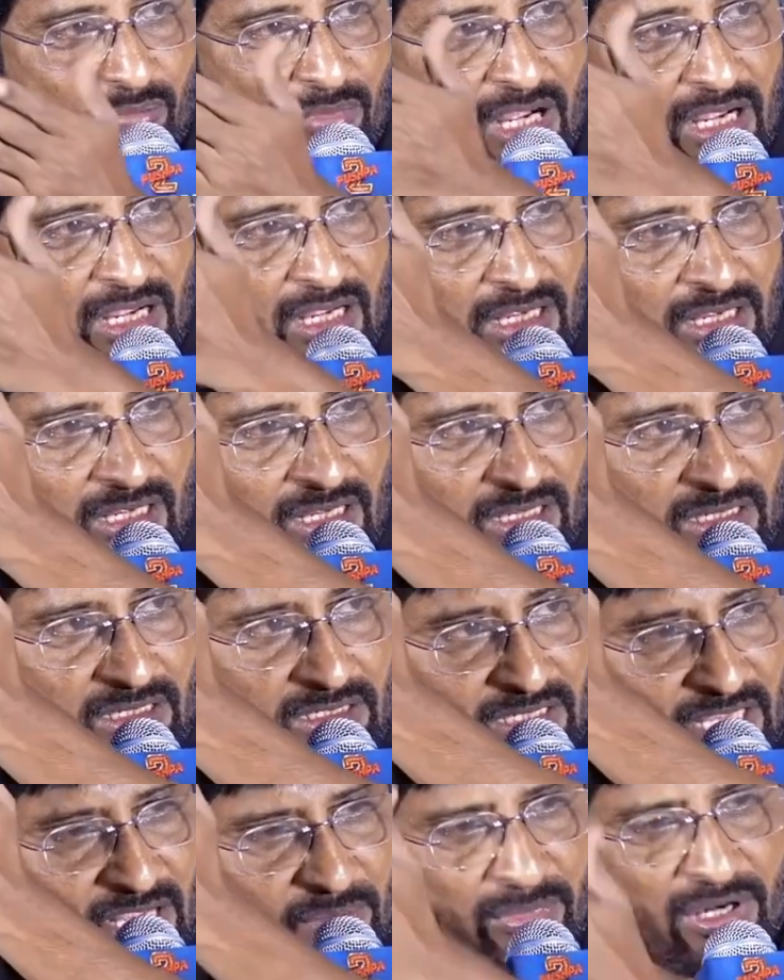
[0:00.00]
మా
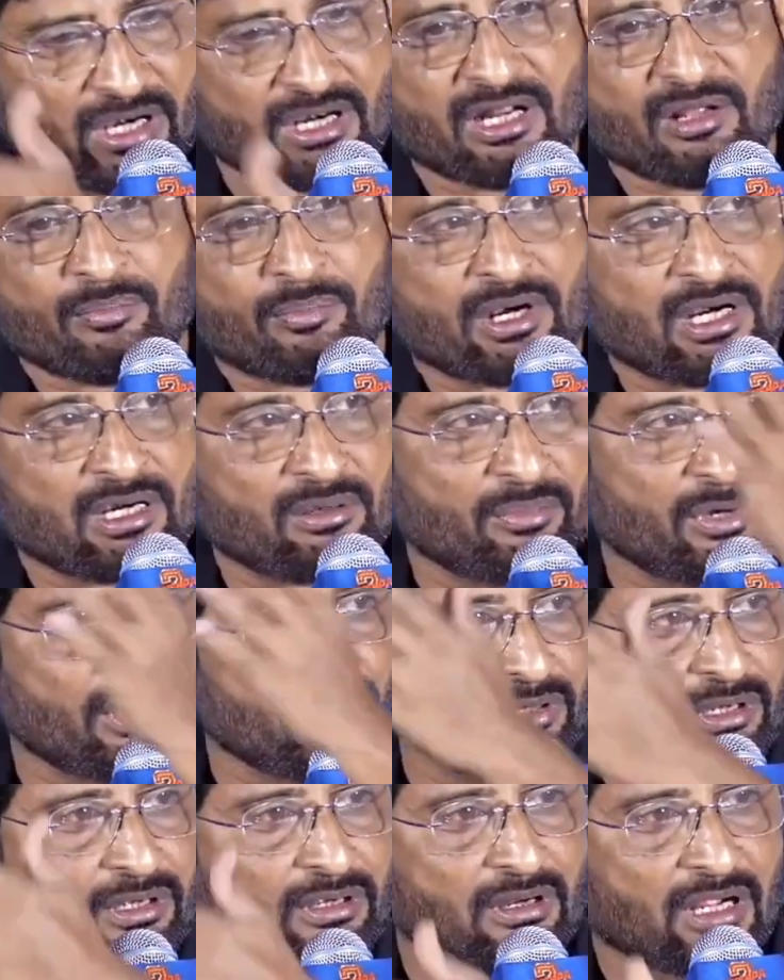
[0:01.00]
కెమెరా
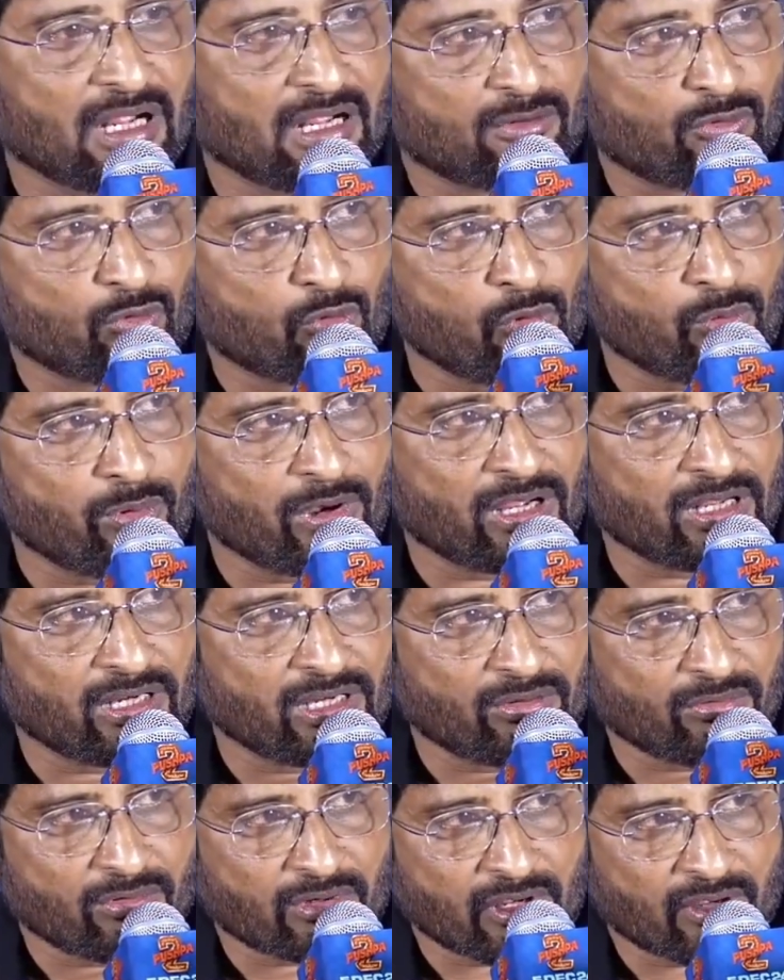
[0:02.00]
డిపార్ట్మెంట్ వీళ్ళు ఆ కూబా
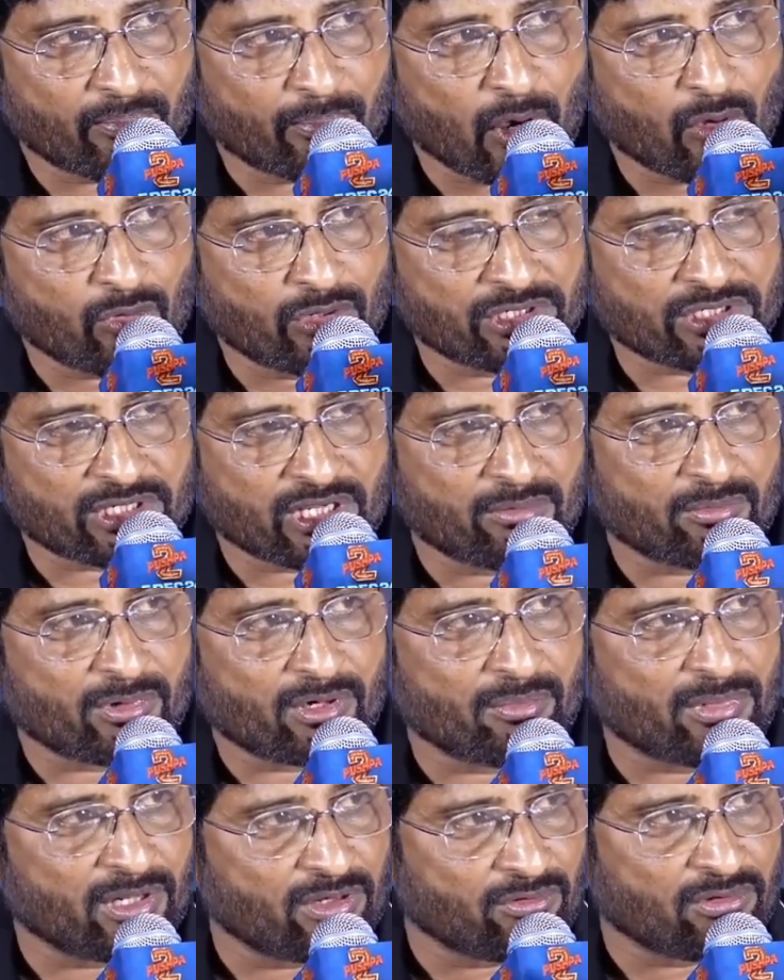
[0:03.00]
అని ఒక పౌలిష్
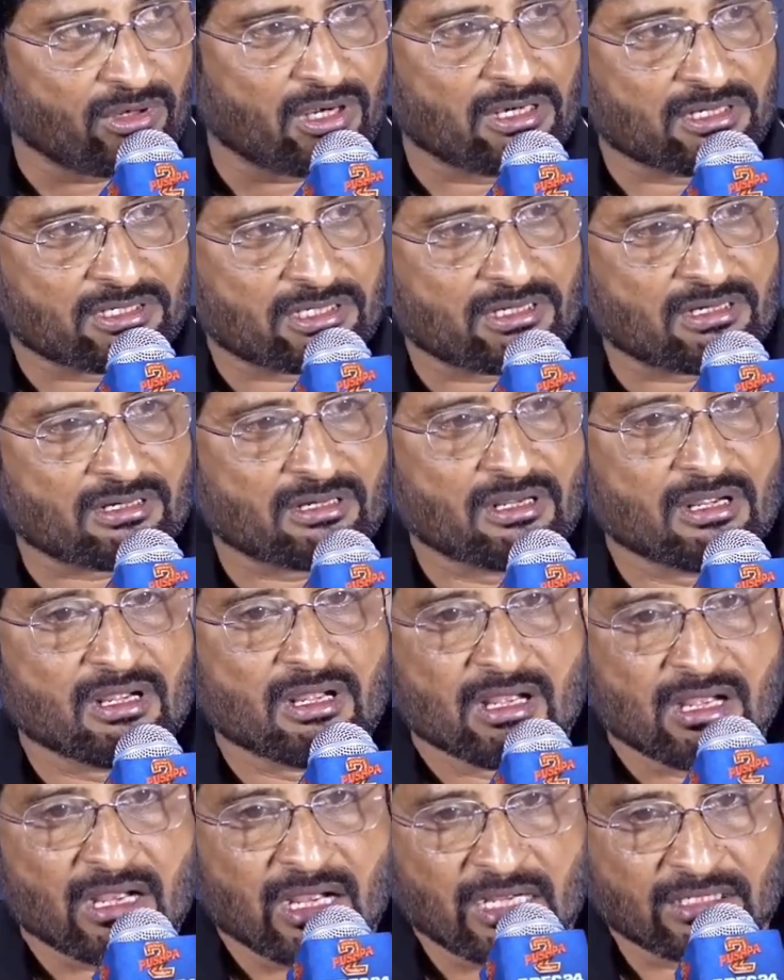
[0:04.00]
కెమెరామెన్ ఉన్నాడు సార్
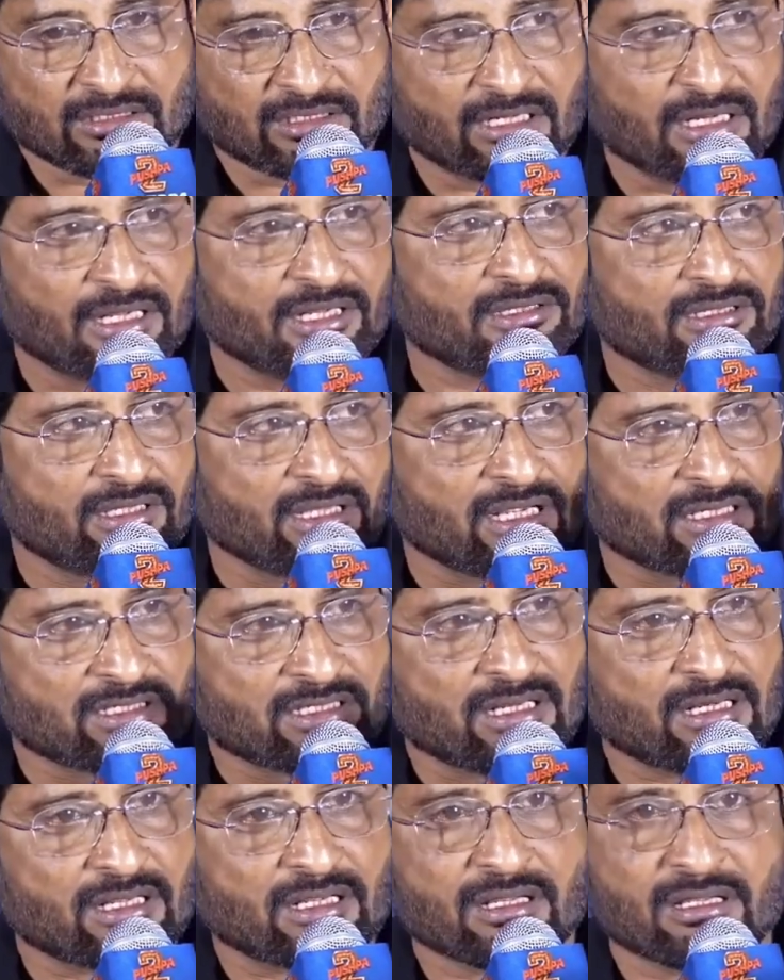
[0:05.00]
అతనైతే
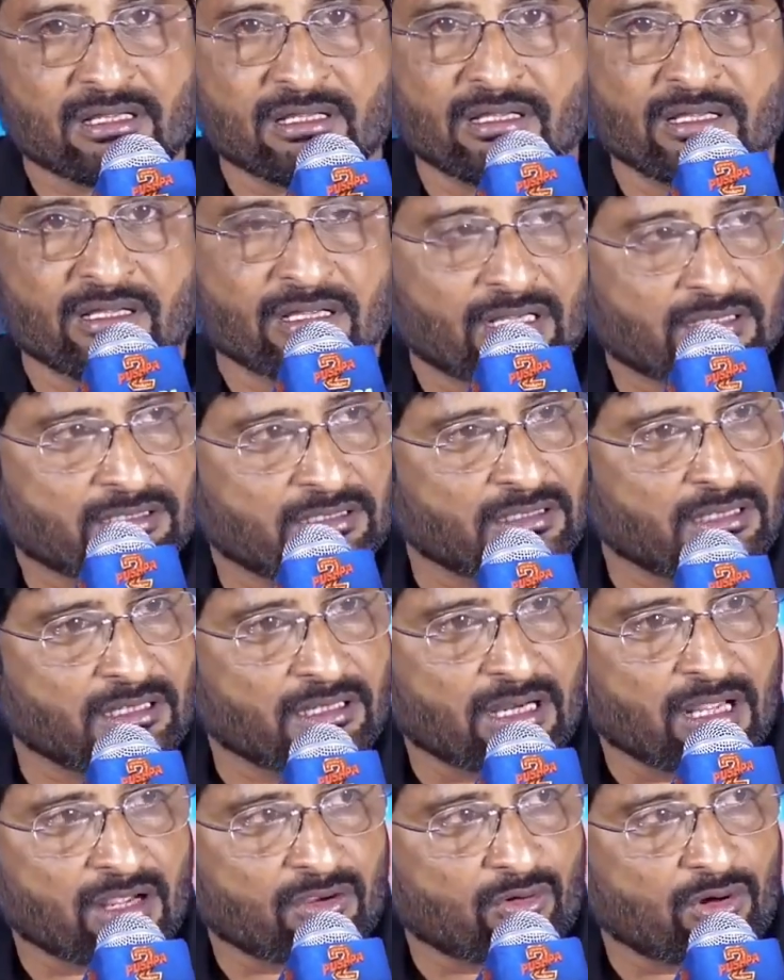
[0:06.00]
అసలుకి అసలు
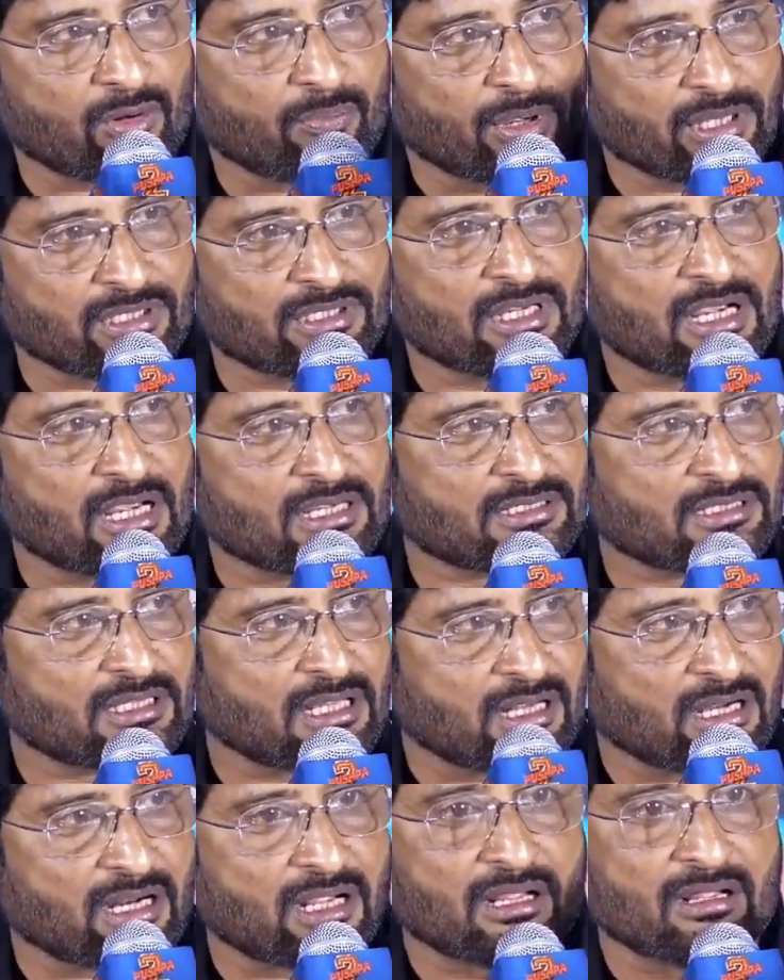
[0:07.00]
ఇలా కూడా
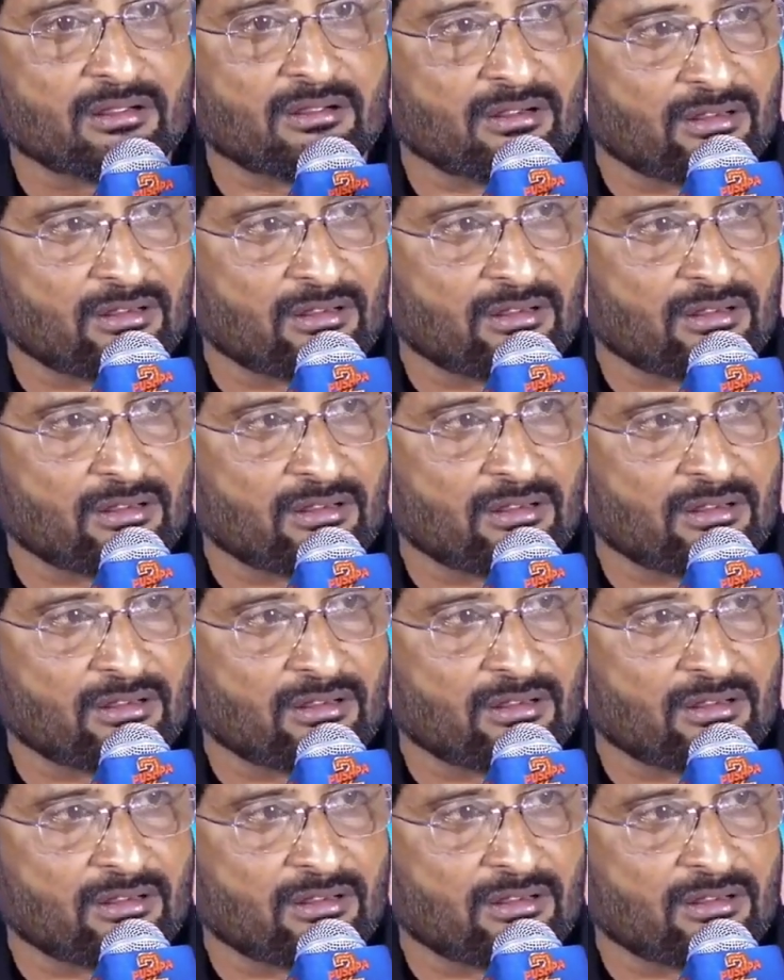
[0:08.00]
పనిచేస్తారా